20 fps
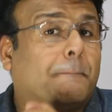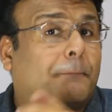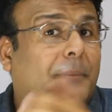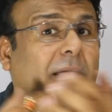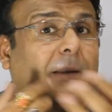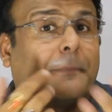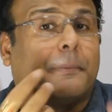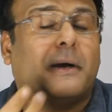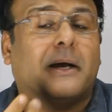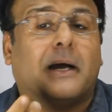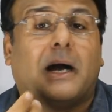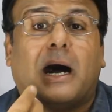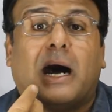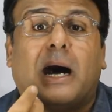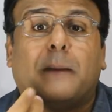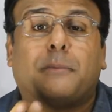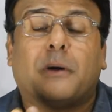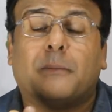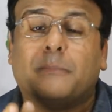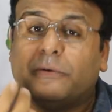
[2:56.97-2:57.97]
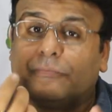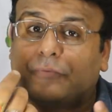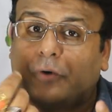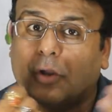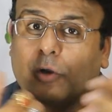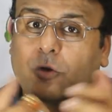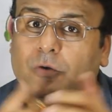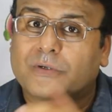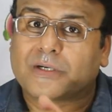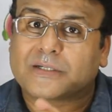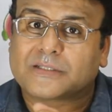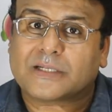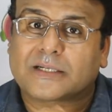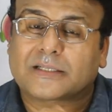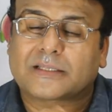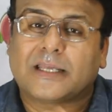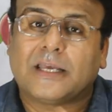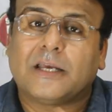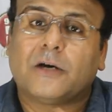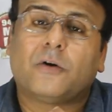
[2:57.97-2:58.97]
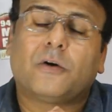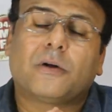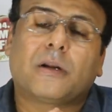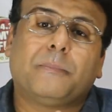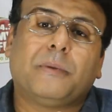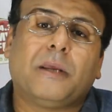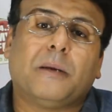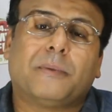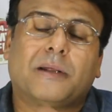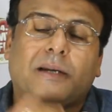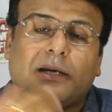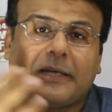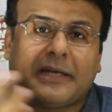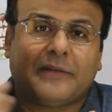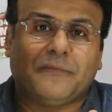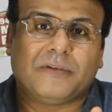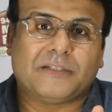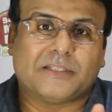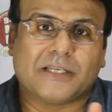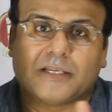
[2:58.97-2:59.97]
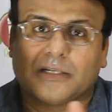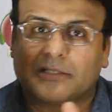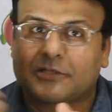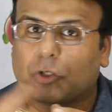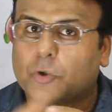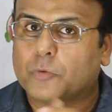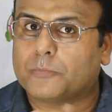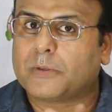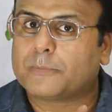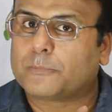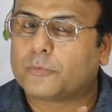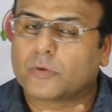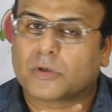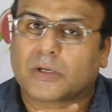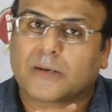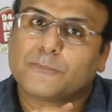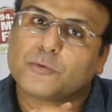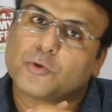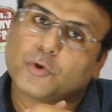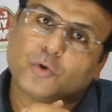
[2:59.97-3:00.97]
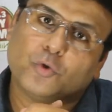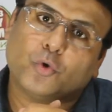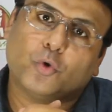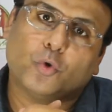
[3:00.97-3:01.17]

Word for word: पर आप हमें फॉलो कर सकते हैं और अभी हमारे टीवी चैनल्स के ऊपर प्रोग्राम शुरू